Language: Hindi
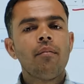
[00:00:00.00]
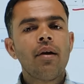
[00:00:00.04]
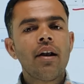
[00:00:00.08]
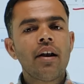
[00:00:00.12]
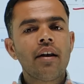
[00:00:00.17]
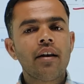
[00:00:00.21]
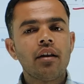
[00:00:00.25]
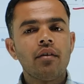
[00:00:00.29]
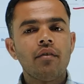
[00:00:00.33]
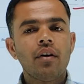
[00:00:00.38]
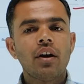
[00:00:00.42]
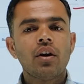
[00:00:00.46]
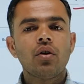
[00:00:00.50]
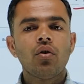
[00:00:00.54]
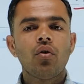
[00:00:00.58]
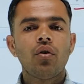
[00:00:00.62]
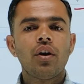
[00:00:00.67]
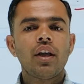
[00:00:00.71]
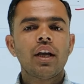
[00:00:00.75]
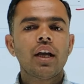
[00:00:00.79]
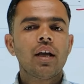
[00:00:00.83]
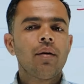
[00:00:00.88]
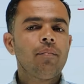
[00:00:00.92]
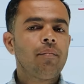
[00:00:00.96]
बिल रिवर्ट
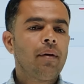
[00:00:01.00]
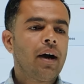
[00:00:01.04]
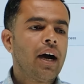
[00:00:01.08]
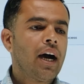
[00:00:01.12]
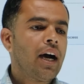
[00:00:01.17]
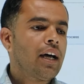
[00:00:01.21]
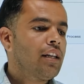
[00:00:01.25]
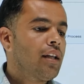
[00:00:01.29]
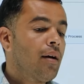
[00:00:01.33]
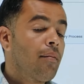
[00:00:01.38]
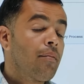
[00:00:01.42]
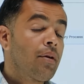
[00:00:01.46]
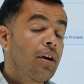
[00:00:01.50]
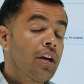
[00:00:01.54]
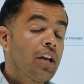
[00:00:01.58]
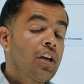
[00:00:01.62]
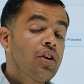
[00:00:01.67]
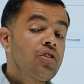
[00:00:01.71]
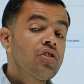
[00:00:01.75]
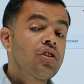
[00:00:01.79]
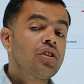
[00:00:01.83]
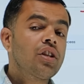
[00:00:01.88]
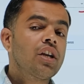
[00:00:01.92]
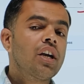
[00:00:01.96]
होने के बाद अब
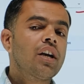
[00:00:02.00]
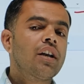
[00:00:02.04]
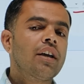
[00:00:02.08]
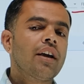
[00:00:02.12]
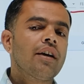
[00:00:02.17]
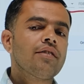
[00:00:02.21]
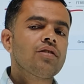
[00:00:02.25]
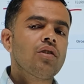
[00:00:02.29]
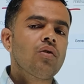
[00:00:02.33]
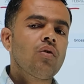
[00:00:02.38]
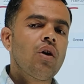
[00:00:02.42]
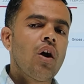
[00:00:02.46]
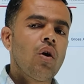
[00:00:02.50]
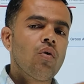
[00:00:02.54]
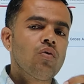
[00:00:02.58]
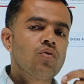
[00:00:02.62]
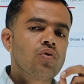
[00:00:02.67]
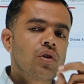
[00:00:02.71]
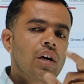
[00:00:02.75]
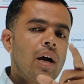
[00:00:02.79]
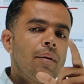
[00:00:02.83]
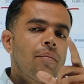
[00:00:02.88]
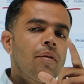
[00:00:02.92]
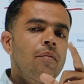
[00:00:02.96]
रीजनरेट कैसे होगा
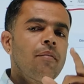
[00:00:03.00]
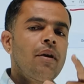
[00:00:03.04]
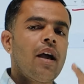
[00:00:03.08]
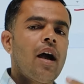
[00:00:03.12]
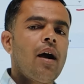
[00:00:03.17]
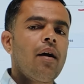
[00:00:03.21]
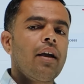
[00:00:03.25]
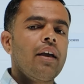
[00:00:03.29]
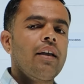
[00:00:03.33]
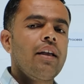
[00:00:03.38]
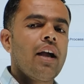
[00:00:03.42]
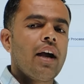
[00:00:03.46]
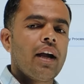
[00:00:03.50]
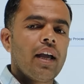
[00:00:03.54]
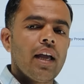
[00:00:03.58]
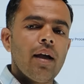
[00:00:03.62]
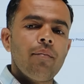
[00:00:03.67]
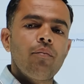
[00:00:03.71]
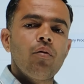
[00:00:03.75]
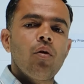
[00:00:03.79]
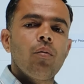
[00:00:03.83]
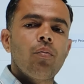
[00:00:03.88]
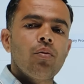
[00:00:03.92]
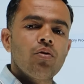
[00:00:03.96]
उसका भी मैं आगे जाके
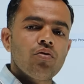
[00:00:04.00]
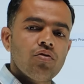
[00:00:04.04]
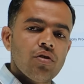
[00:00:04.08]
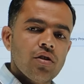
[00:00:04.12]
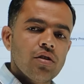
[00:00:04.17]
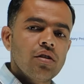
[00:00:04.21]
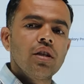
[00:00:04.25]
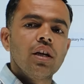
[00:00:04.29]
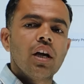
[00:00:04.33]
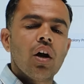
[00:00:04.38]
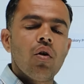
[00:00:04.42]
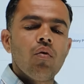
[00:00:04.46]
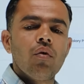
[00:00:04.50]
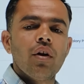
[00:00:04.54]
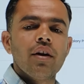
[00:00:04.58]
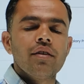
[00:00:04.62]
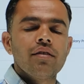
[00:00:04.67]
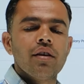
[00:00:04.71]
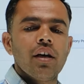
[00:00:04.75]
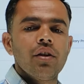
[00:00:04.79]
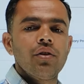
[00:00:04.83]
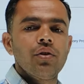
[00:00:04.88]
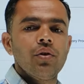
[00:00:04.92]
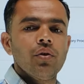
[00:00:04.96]
आपको प्रोसेस दिखाऊंगा
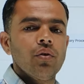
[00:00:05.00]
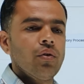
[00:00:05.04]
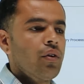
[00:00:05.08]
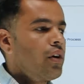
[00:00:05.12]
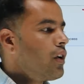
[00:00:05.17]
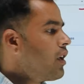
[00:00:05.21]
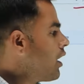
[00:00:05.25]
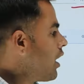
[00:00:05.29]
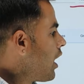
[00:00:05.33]
साथियों